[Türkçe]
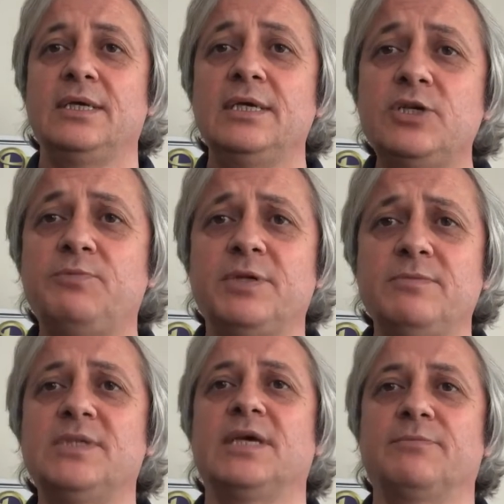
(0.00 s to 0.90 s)

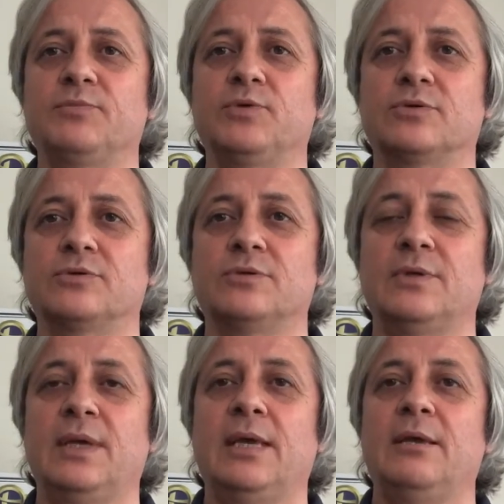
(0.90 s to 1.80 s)
Hiçbirimiz yapmıyoruz.
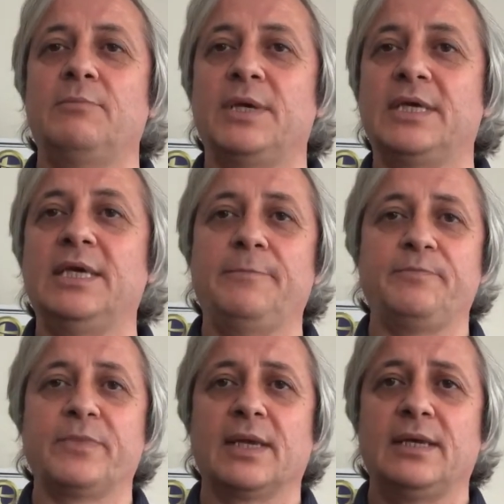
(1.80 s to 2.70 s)
Peki
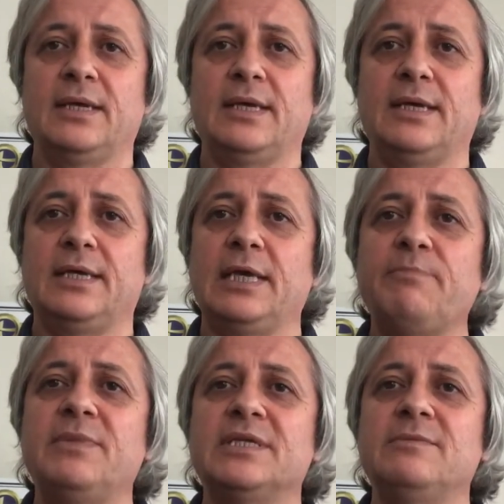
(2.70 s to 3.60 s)
e,
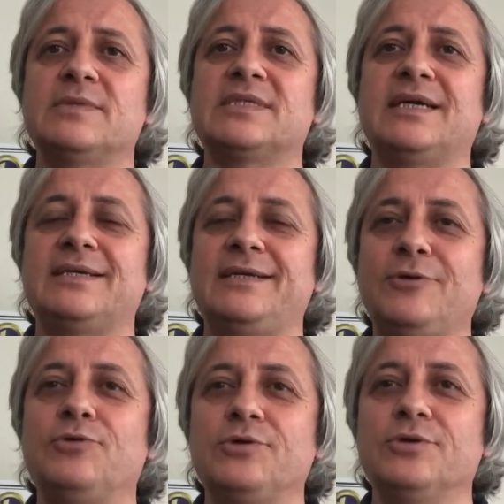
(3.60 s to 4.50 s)
yapmadığımızda ne
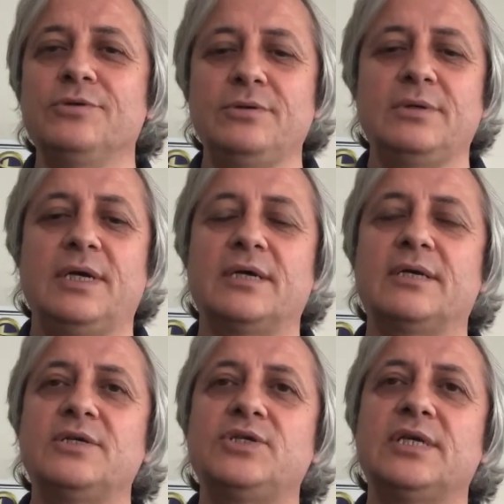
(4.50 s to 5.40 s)
oluyor?
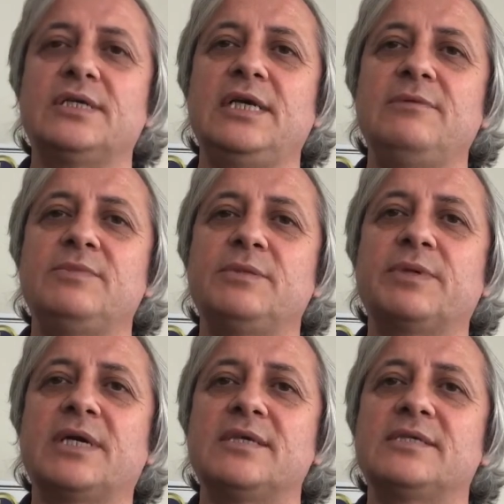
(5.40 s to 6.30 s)
Arkadaşlar elimizi
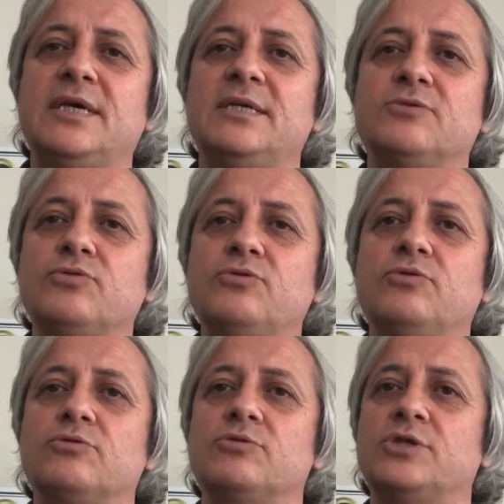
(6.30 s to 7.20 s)
birkaç saniye
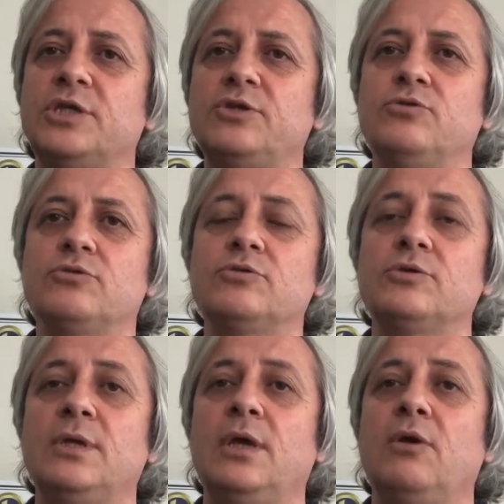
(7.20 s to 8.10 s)
tutuyoruz,
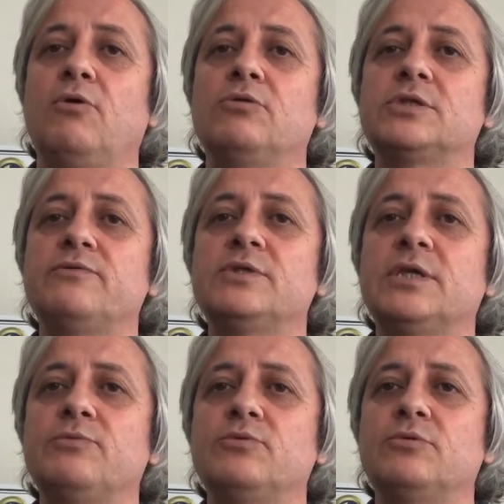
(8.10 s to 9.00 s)
çekiyoruz. O sıvı
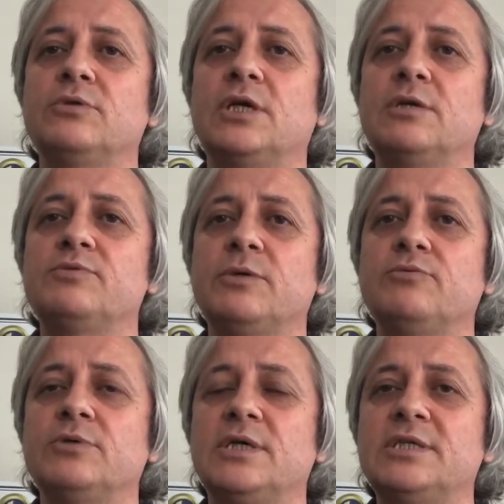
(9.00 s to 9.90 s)
sabunun, kalıp
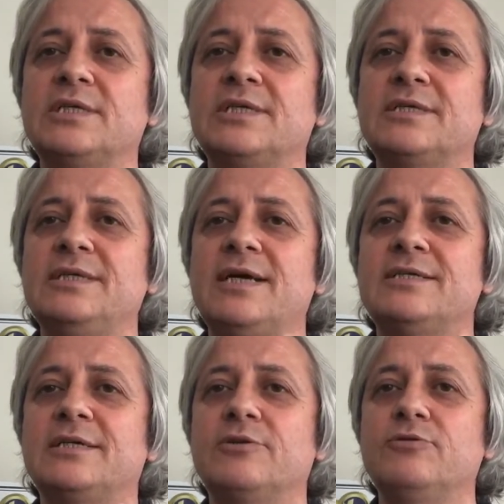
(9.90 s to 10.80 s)
sabunun atıkları
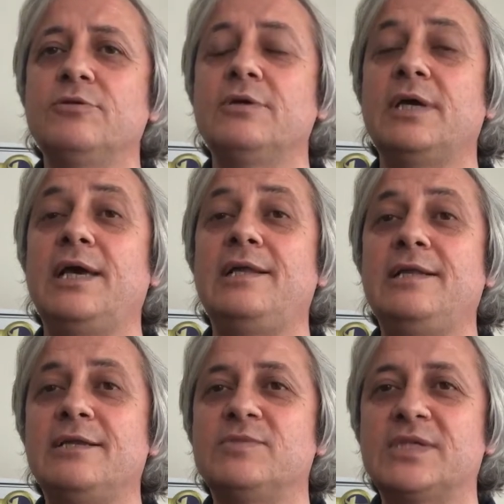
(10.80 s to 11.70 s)
nerede kalıyor?
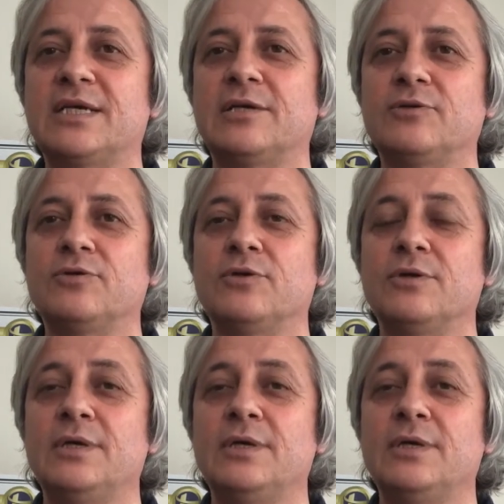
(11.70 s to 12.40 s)
Ellerimizde kalıyor.